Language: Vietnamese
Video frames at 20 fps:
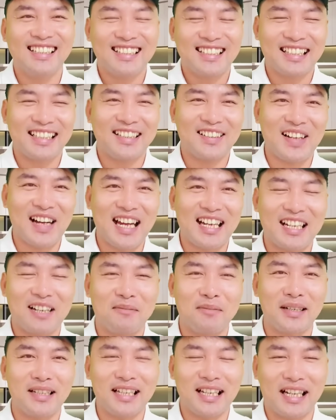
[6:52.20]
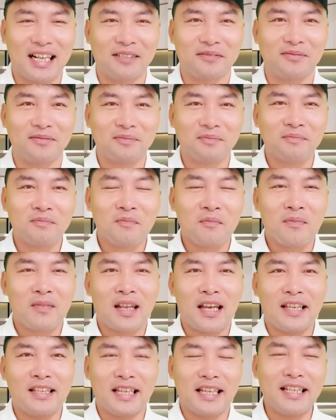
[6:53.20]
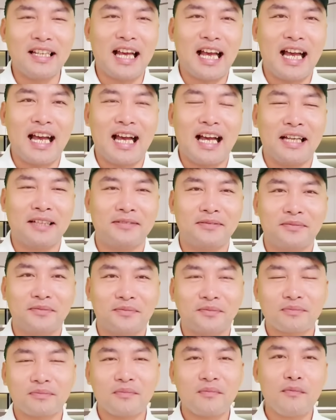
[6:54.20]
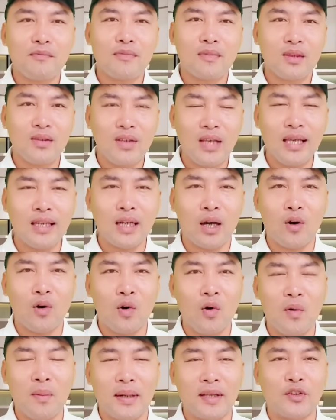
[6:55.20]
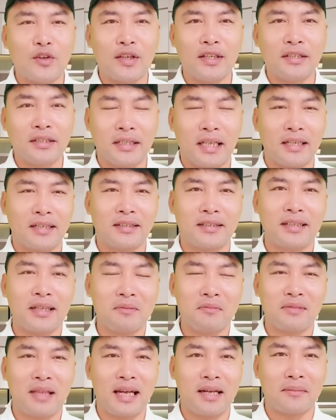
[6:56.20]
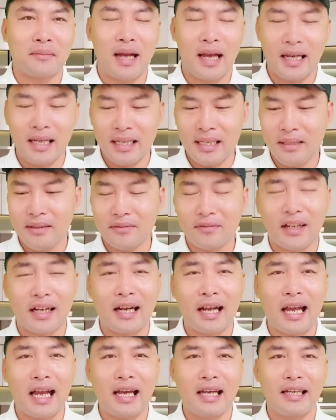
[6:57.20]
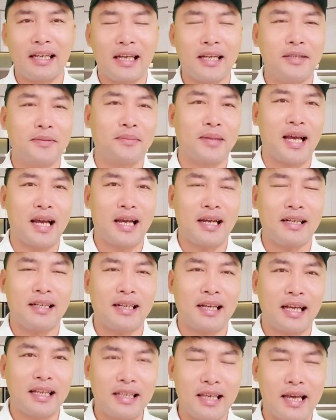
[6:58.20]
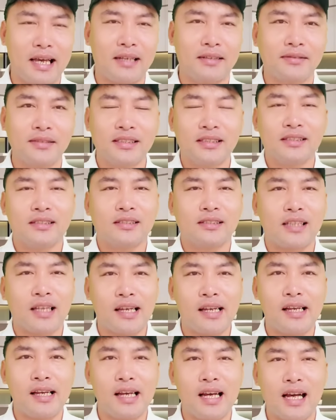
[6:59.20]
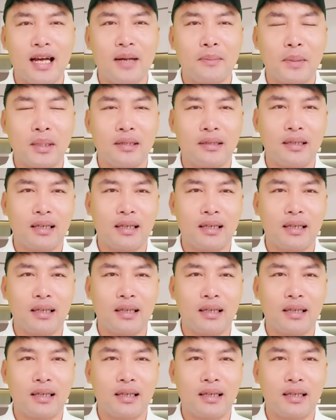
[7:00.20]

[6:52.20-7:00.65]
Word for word: thì có ai đồng ý hay không thì diễn ra cái câu mà chuyện tình trong thang máy phần 2 ngày hôm nay đó cả nhà thì à, mình